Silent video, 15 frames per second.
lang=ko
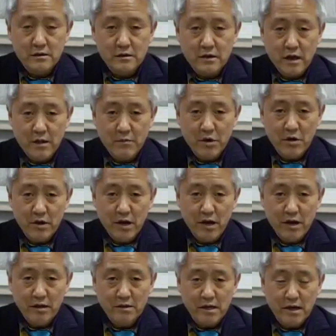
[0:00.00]

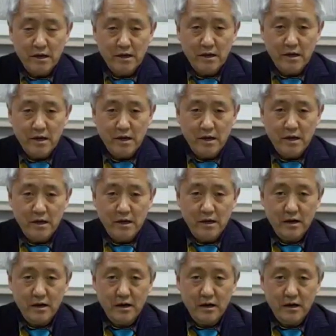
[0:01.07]
4명의
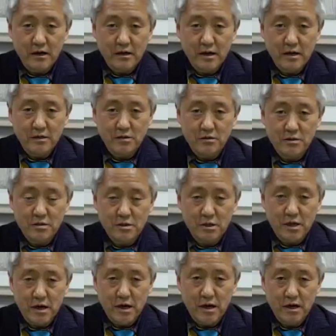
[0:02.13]
작가의
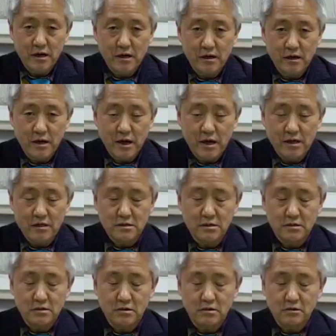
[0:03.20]
전시가
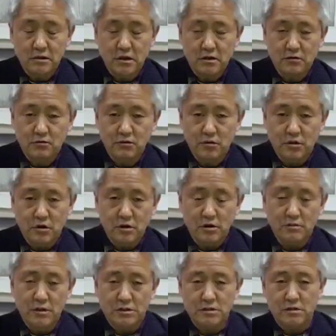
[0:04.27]
개인전 형태로
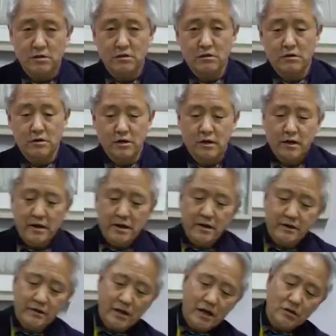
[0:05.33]
열리면서
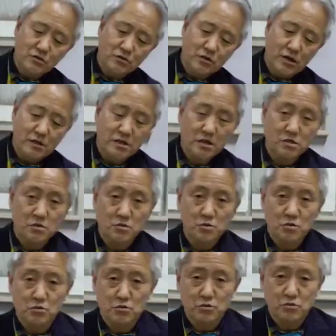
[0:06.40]
나중에
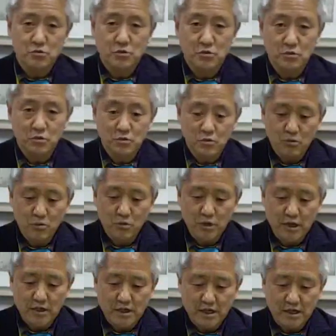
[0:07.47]
최종적으로
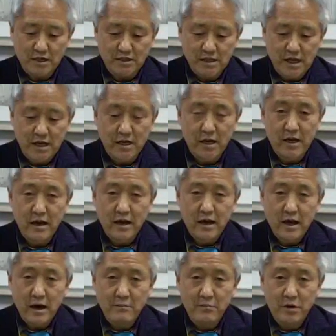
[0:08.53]
올해의 작가상
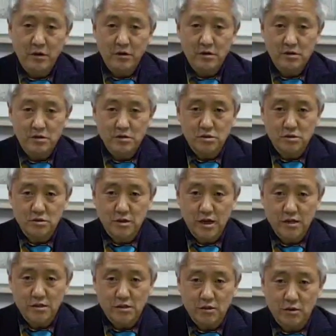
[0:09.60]
한 명을 선정을
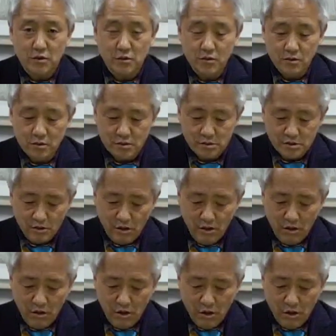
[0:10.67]
하지요. 그래서